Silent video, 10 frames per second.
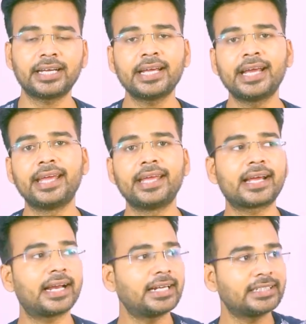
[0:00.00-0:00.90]
है
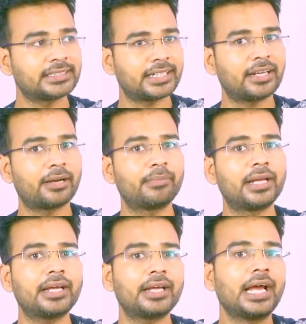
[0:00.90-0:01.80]
एक लाइट स्टैंड
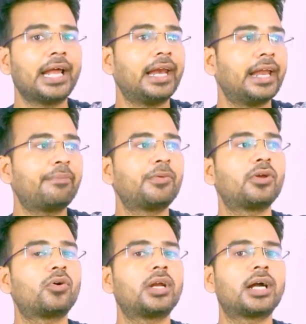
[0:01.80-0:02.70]
हमने लेफ्ट
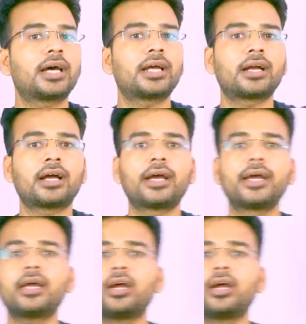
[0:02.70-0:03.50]
की ओर लगा रखा है